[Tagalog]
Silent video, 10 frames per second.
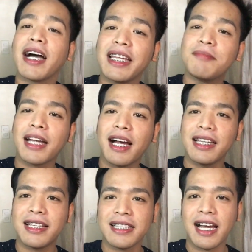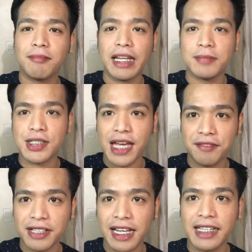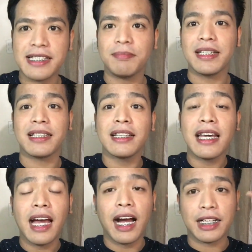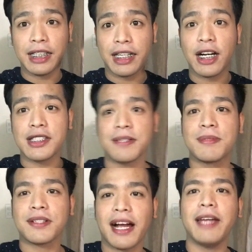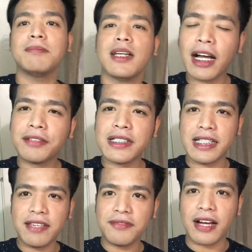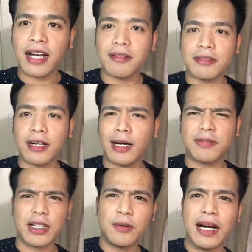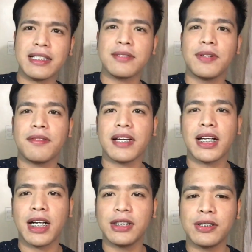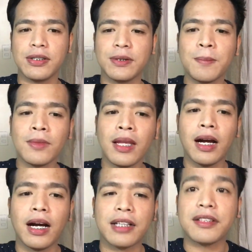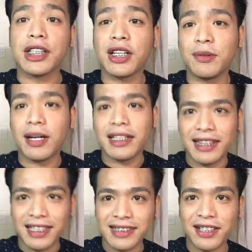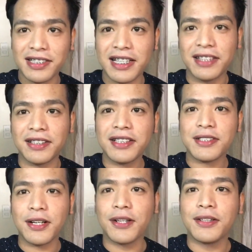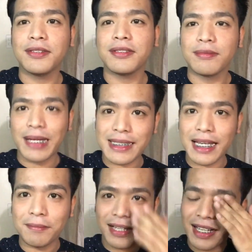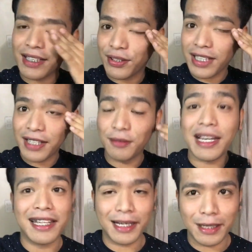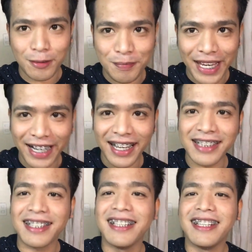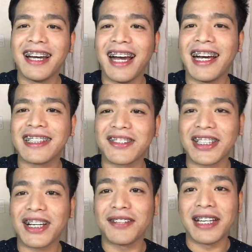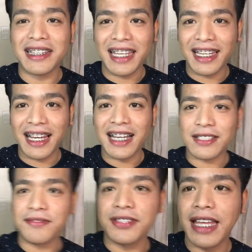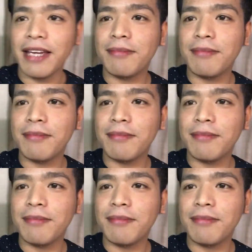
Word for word: sa mga hindi pa nakakilala sa akin, my name is Jennifer Fernandez. Please uh, click on subscribe. I received a, a request with regard to uh, Critical Wallet Day sa call center. So, best time talaga to dahil wala na rin akong pera. At uh, Critical Wallet Day na as of today